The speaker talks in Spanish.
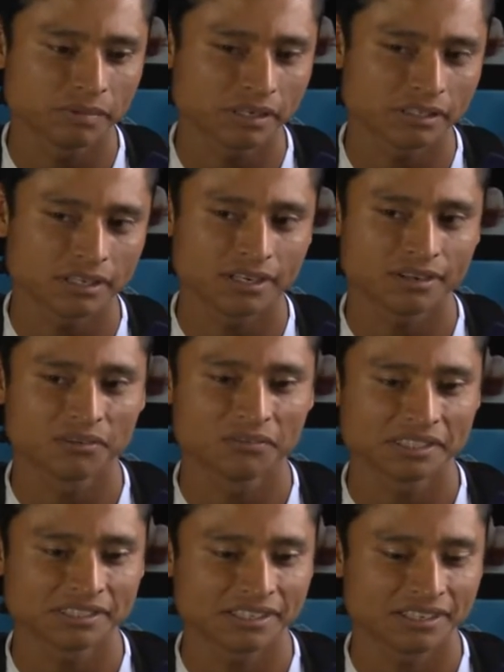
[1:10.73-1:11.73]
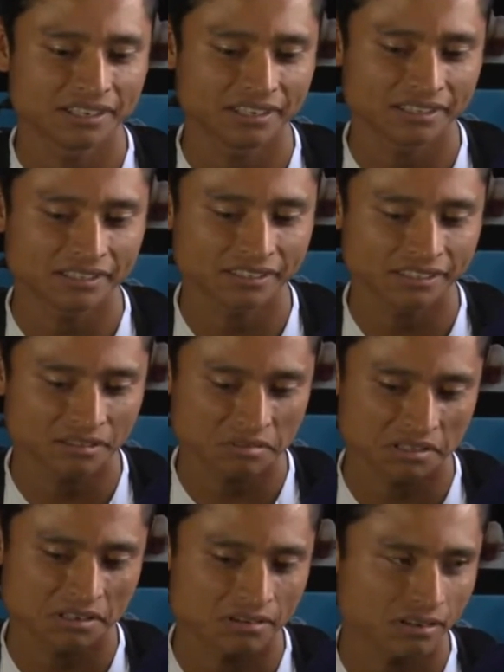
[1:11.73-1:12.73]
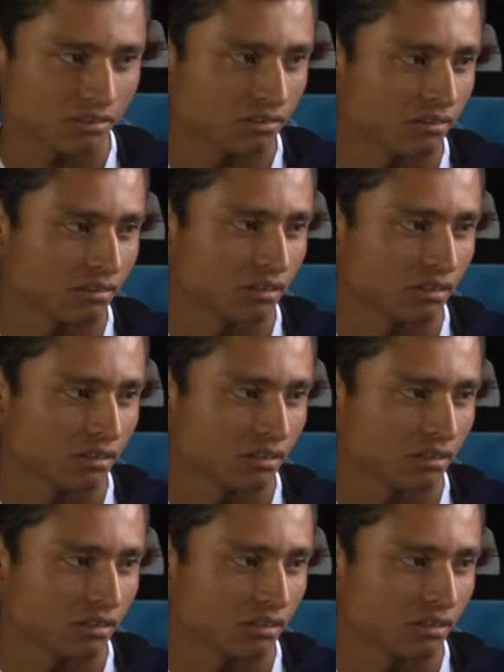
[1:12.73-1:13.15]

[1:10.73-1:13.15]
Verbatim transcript: parte de la confianza que la gente tiene en mi trabajo